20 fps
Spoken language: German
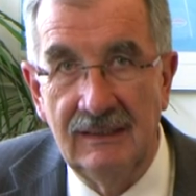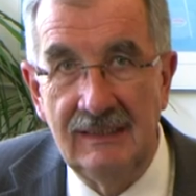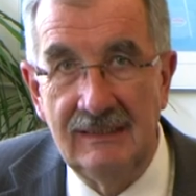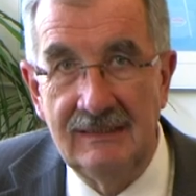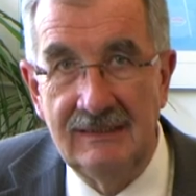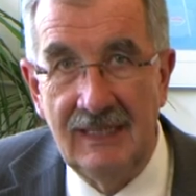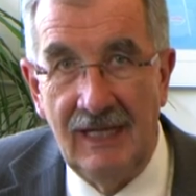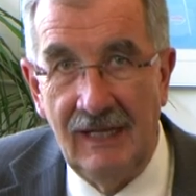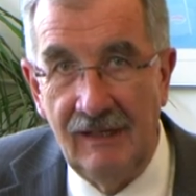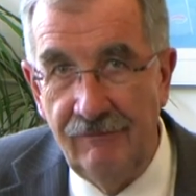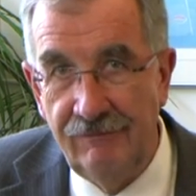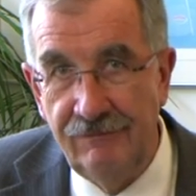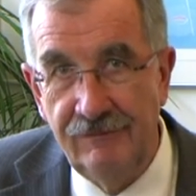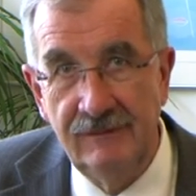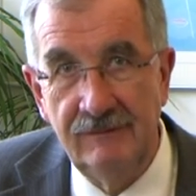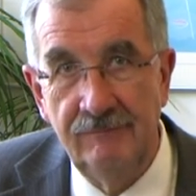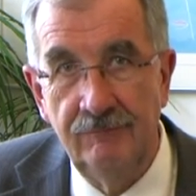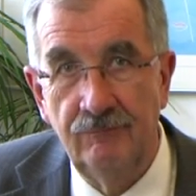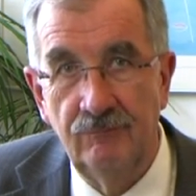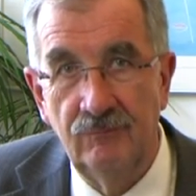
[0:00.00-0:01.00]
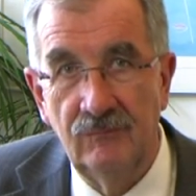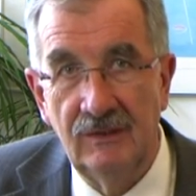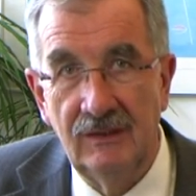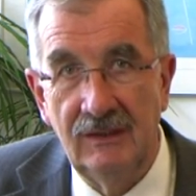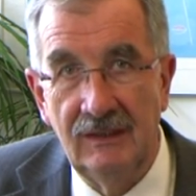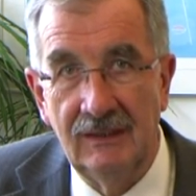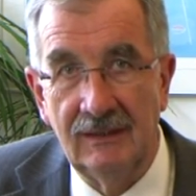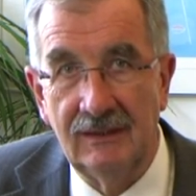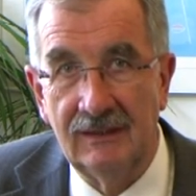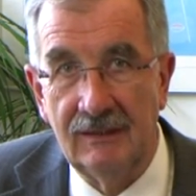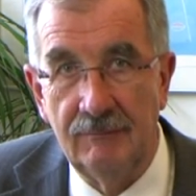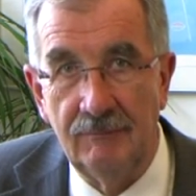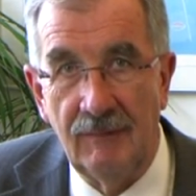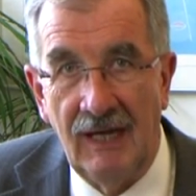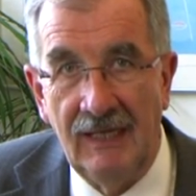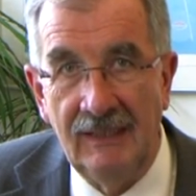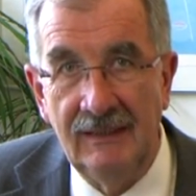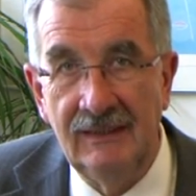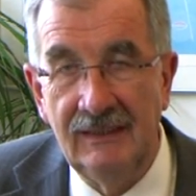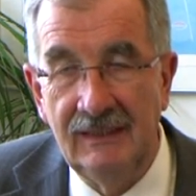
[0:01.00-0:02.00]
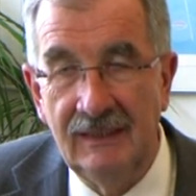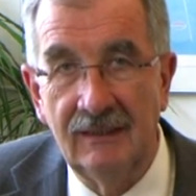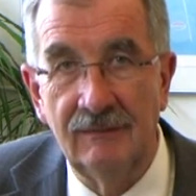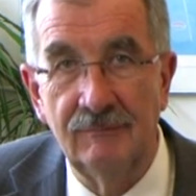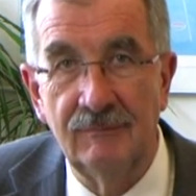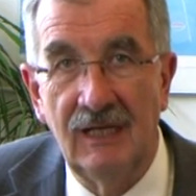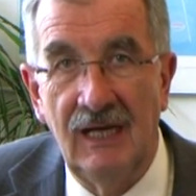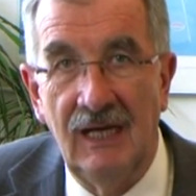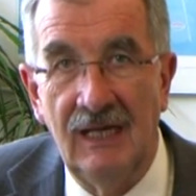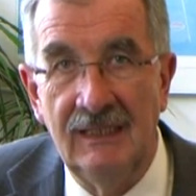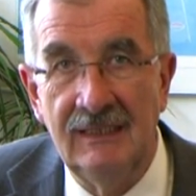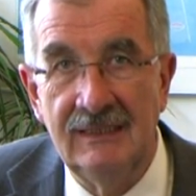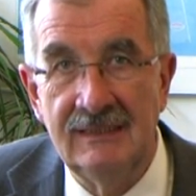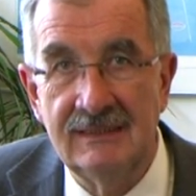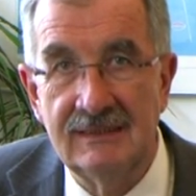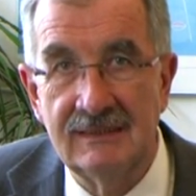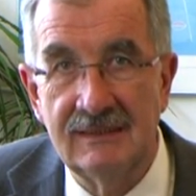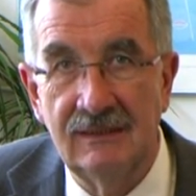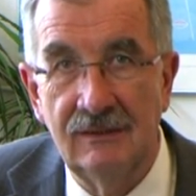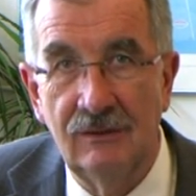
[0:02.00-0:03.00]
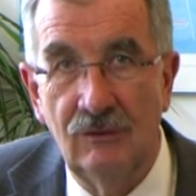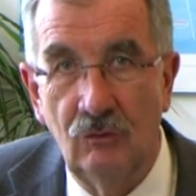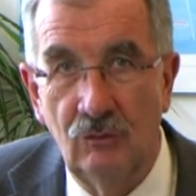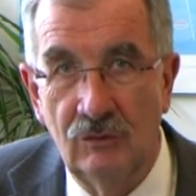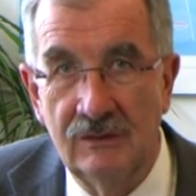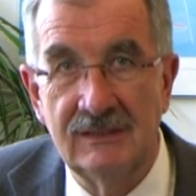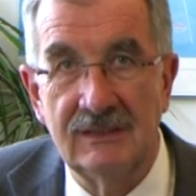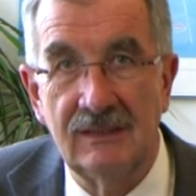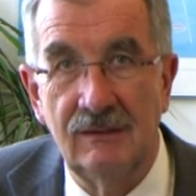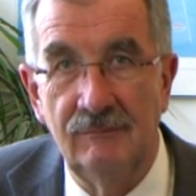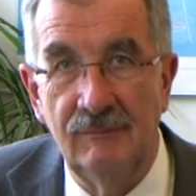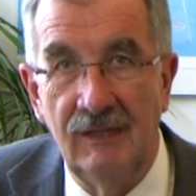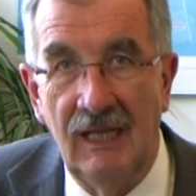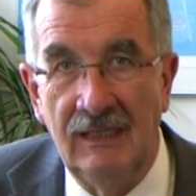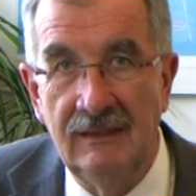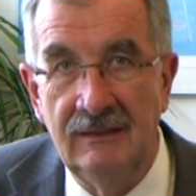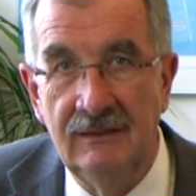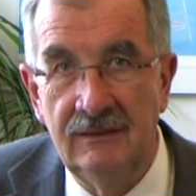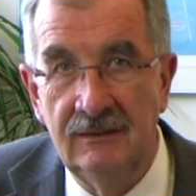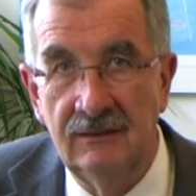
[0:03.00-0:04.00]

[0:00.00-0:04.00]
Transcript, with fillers: Sie helfen Ihrer Gemeinde, Ihrem Kreis, unserem Land